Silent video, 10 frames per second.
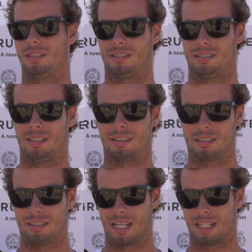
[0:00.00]
sendo
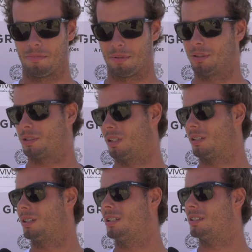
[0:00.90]
que ganhei pelo
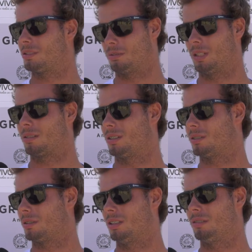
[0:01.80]
segundo, segundo ano
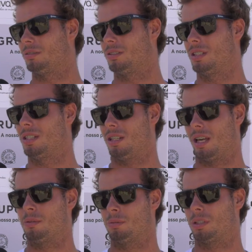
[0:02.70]
consecutivo.
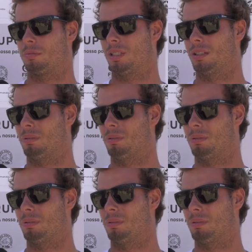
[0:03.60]
É bom repetir o